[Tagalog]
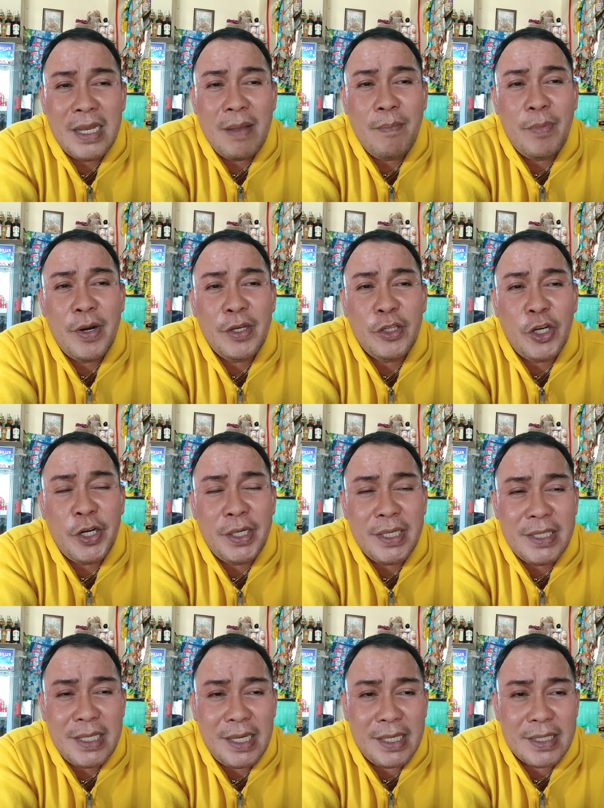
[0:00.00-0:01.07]
number
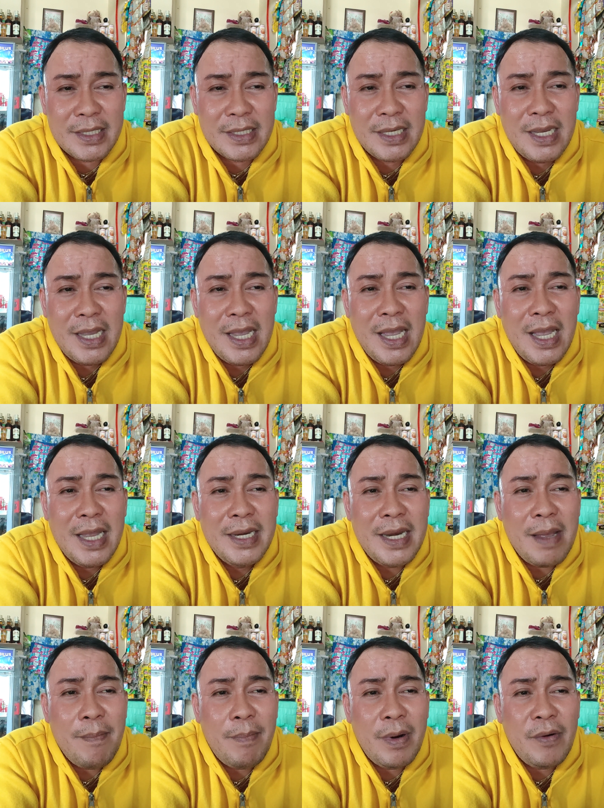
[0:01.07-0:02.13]
36,
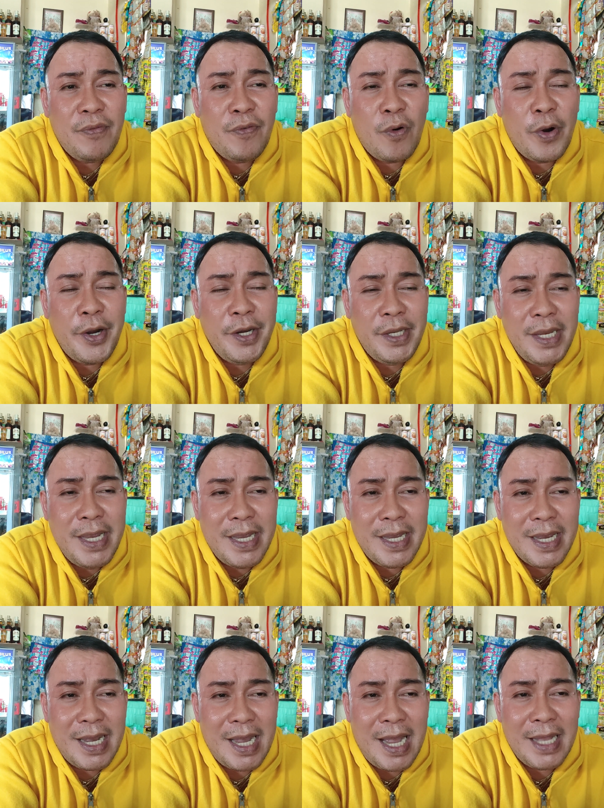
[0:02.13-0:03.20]
number 40,
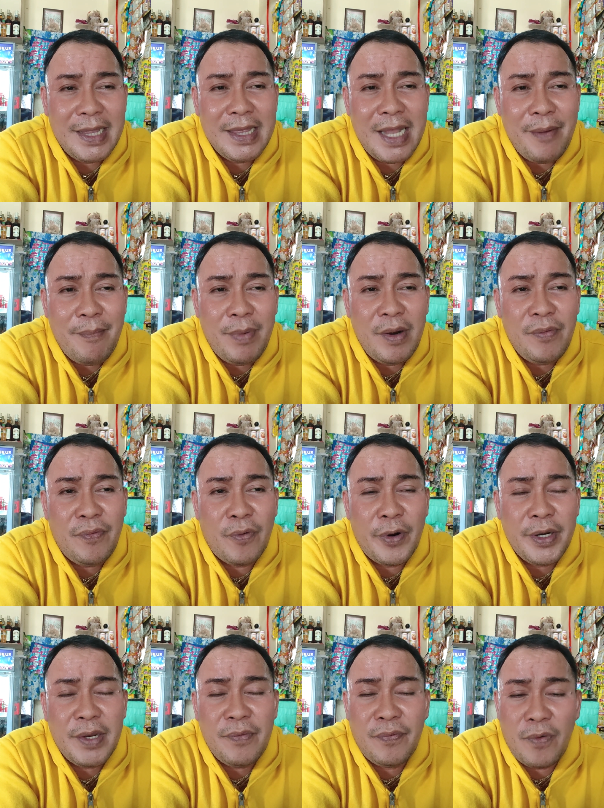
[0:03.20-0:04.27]
at number
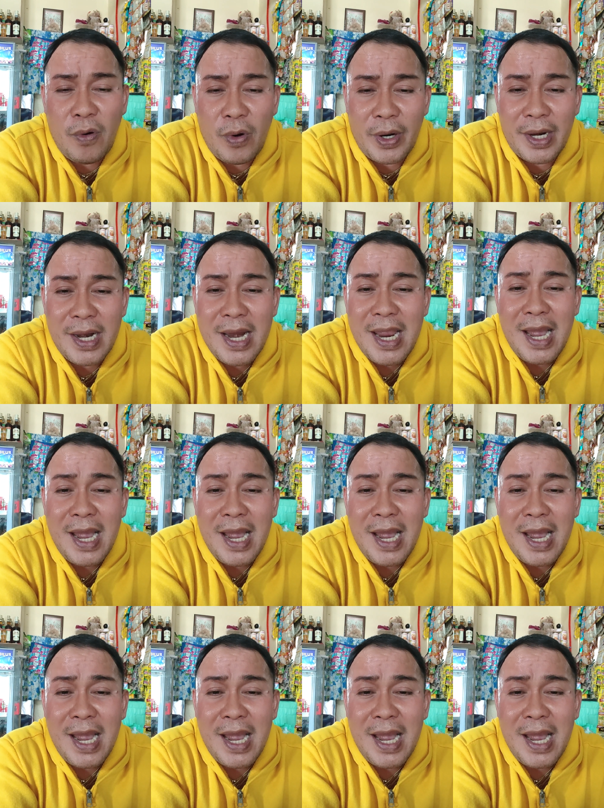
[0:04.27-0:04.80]
44.